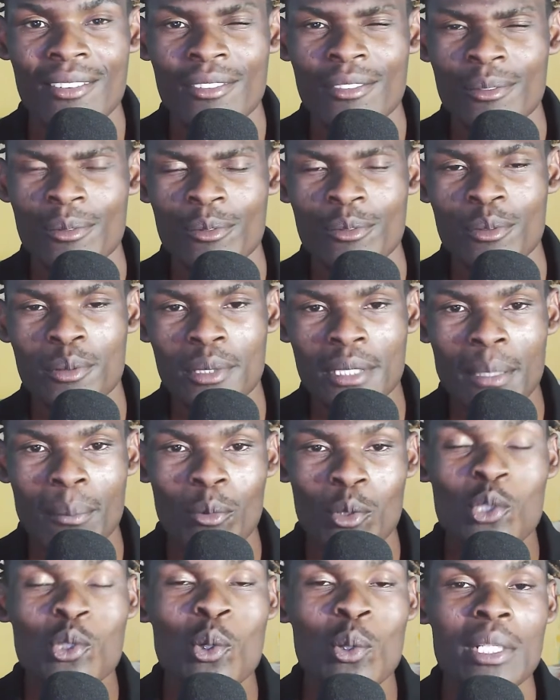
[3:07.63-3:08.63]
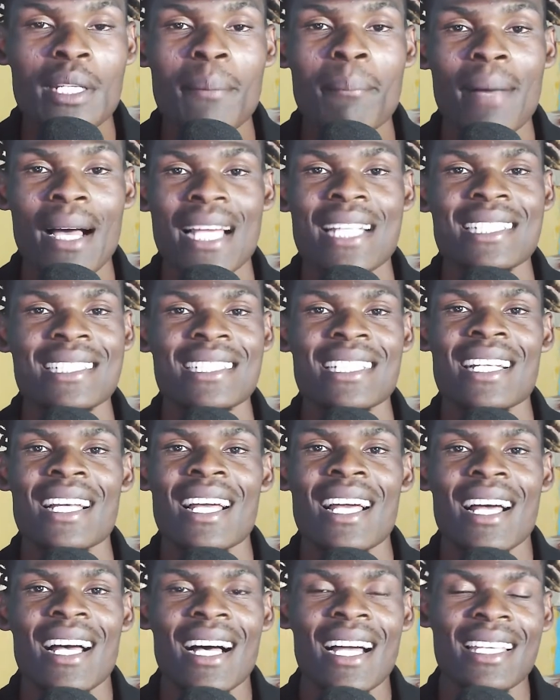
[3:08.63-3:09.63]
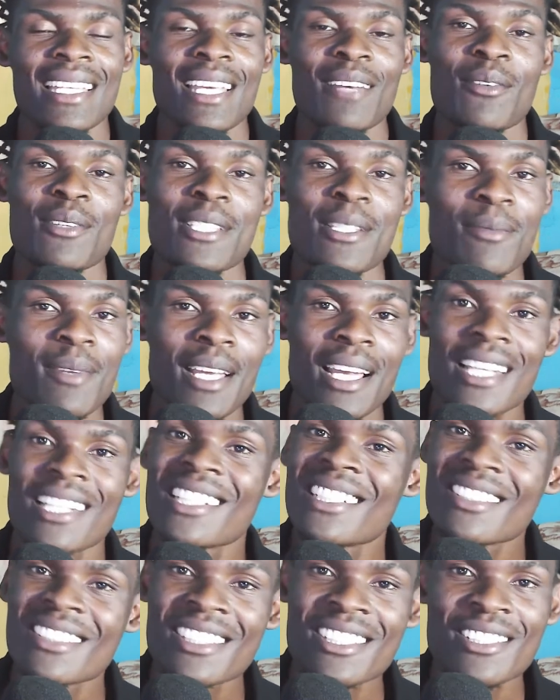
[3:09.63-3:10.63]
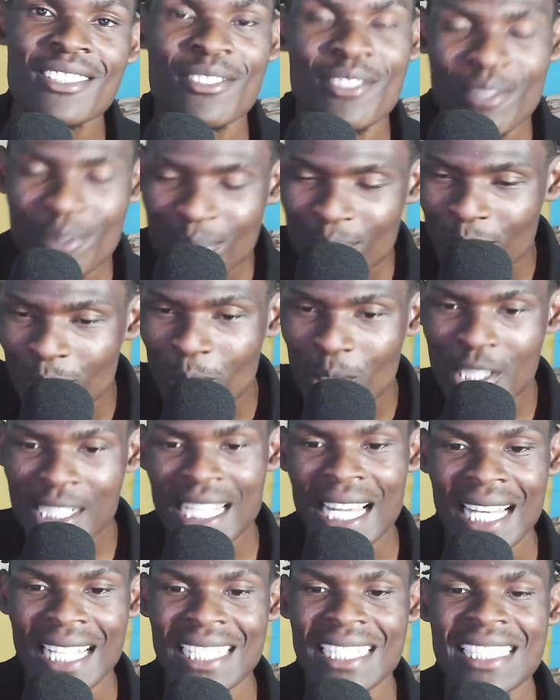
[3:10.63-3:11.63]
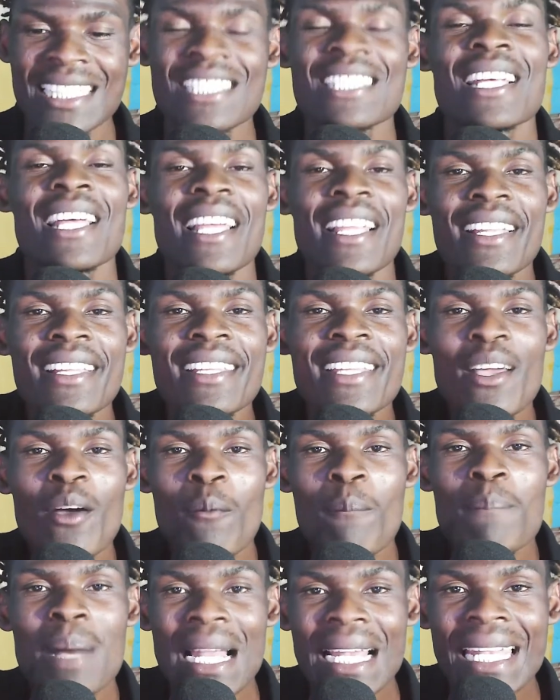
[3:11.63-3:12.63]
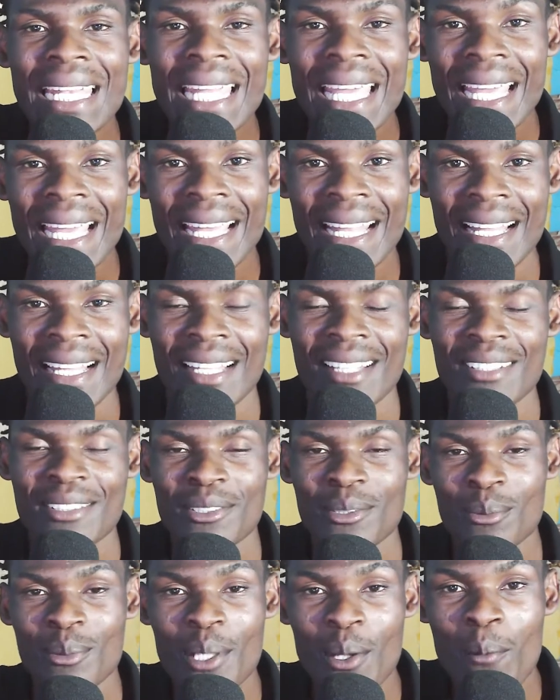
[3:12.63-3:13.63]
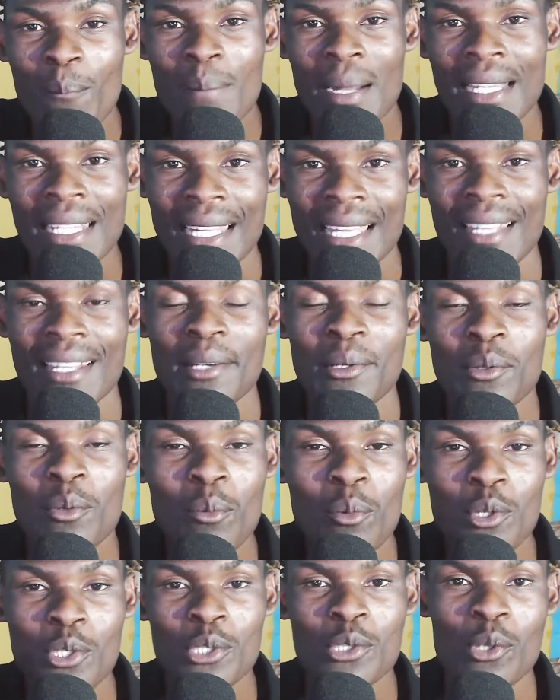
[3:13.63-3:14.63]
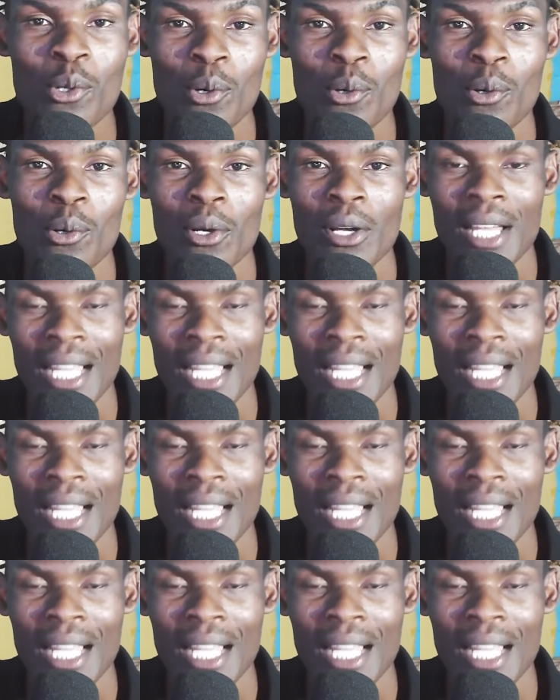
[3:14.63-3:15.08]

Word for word: Você moscou demais. Aqui em Moçambique a gente diz moscar, a gente diz deu bandeira tu deu bandeira, tu Moscou.